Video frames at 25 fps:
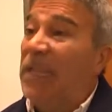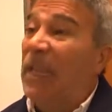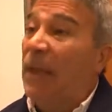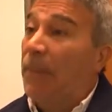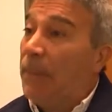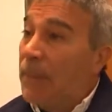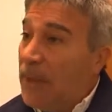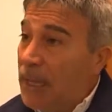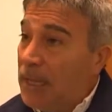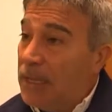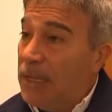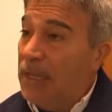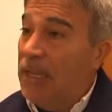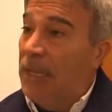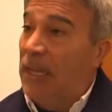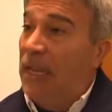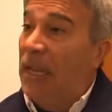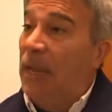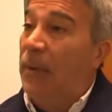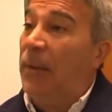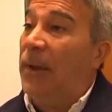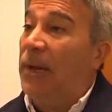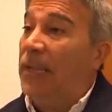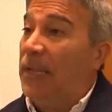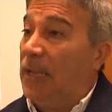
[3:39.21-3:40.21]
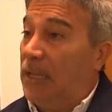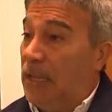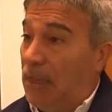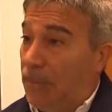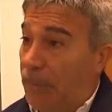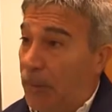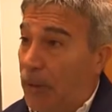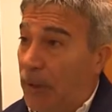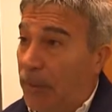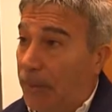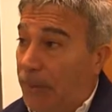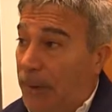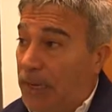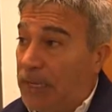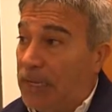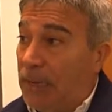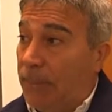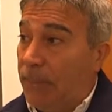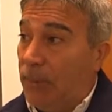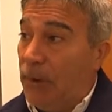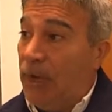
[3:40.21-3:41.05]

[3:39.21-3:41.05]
también se tiene que ver este tipo de empresas